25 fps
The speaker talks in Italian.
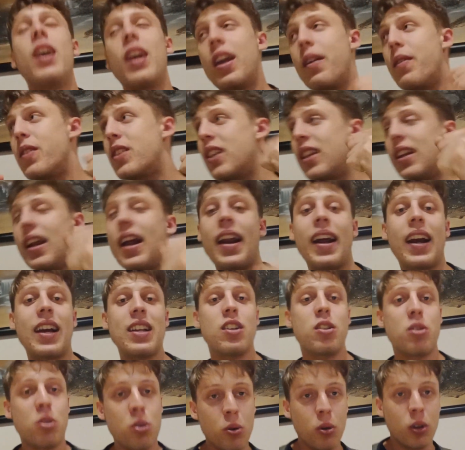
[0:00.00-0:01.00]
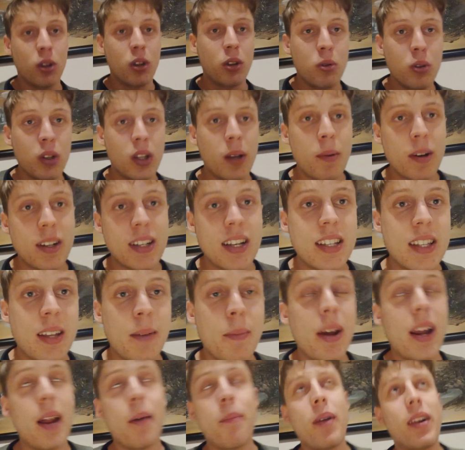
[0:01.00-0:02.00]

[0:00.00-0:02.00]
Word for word: Invece là, ragazzi, tutti, tutti abbastanza bene,